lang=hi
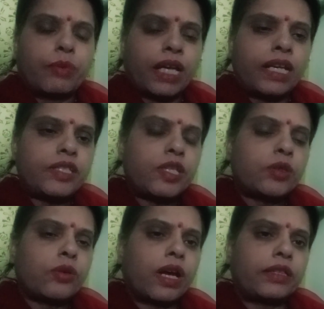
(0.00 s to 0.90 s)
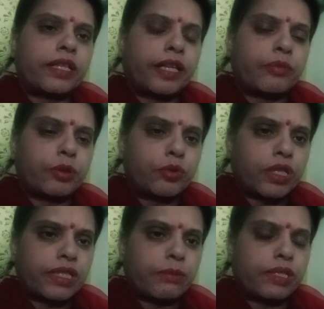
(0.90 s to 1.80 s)
पहली चीज़ तो हर तरह के
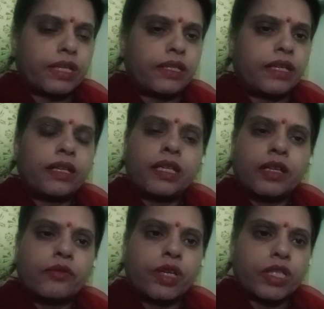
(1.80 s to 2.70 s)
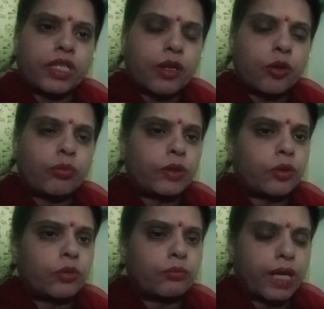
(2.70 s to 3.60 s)
प्रदूषण से बचाइए वृक्षारोपण
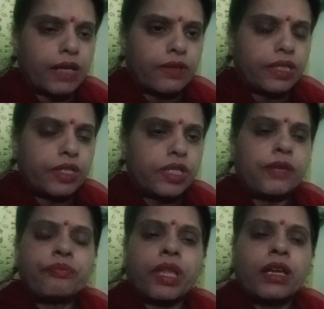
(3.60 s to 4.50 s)
को बढ़ावा दीजिए